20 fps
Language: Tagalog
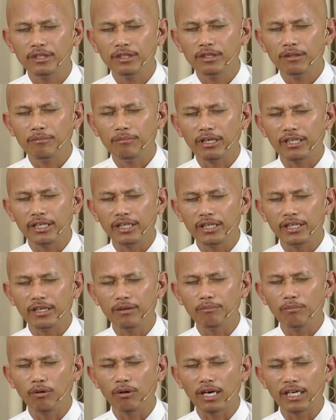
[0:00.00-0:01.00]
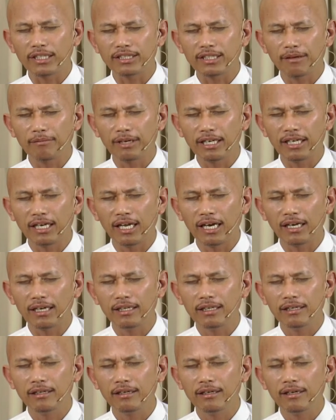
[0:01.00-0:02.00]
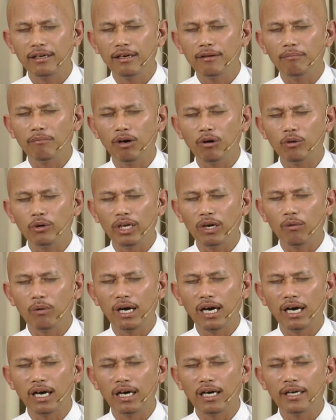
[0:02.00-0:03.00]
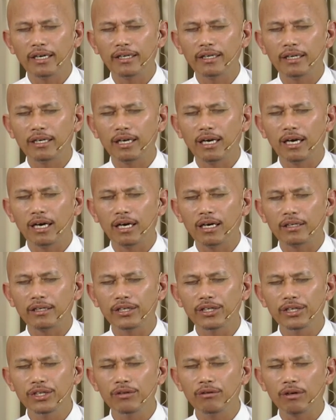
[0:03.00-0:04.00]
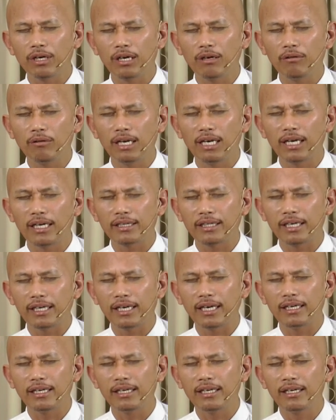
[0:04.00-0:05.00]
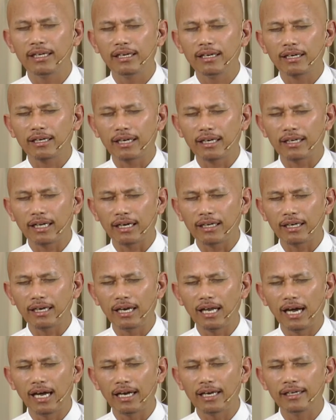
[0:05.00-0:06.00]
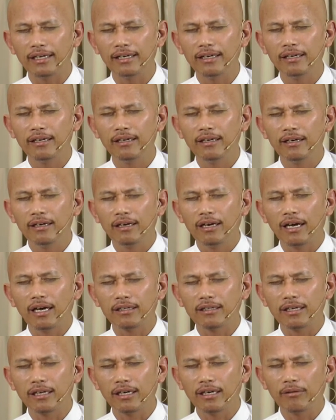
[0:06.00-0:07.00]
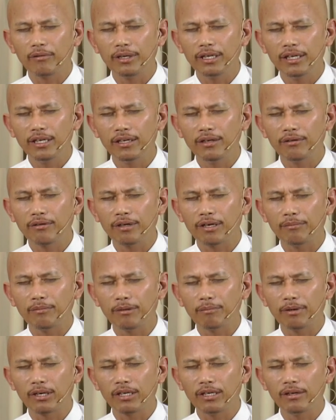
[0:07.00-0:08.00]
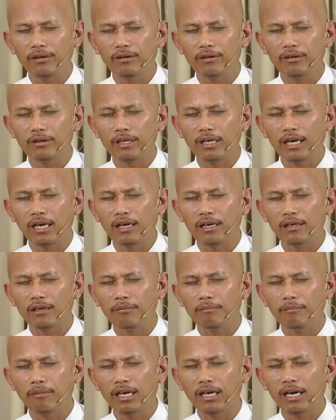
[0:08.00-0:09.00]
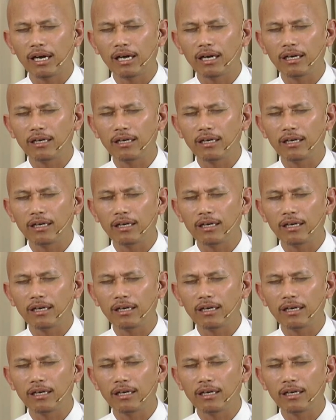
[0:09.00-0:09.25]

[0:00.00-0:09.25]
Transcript: magiging bukas sa madla, maunawaan ang inyong kaluwalhatian, kadakilaan, at gagawin ninyo kami, Panginoon, na mag-